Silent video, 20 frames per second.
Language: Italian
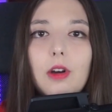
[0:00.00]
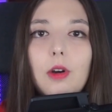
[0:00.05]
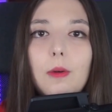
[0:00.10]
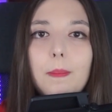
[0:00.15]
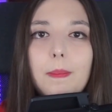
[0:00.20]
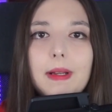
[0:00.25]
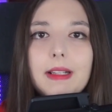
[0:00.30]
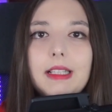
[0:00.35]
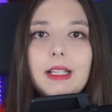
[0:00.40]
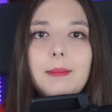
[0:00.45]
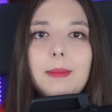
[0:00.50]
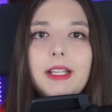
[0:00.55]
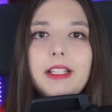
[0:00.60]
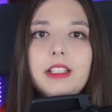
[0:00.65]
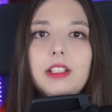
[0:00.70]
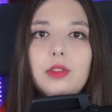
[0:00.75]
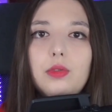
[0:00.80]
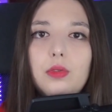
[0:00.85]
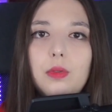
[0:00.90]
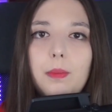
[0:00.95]

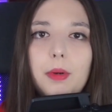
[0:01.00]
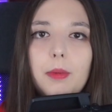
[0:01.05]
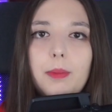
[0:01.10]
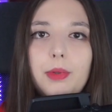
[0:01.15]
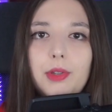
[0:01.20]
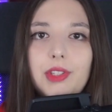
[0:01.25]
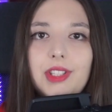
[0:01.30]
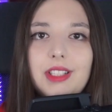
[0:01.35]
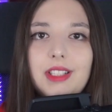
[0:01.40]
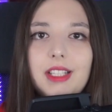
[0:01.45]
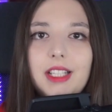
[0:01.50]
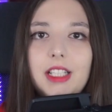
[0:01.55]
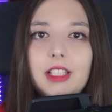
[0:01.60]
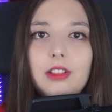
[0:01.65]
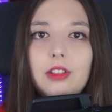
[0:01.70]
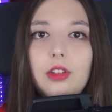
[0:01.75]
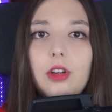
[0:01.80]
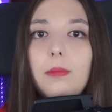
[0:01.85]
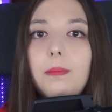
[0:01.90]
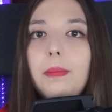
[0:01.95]
completamente sul proprio
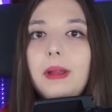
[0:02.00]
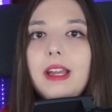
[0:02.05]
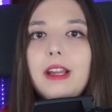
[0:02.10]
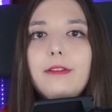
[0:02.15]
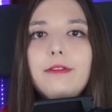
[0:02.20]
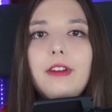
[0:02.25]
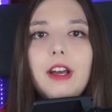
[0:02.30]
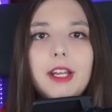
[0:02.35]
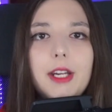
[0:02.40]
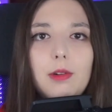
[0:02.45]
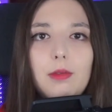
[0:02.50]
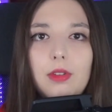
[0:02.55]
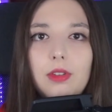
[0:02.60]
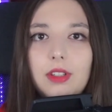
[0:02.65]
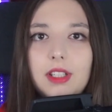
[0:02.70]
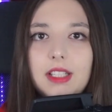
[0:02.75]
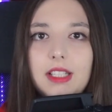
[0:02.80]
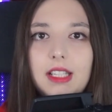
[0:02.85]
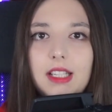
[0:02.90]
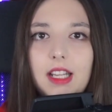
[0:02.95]
istinto per fare
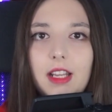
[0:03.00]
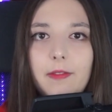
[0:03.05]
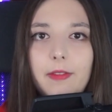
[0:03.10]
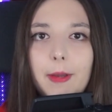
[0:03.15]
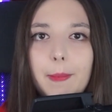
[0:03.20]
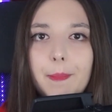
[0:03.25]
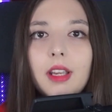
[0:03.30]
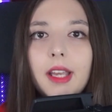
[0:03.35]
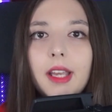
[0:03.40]
quello che si deve.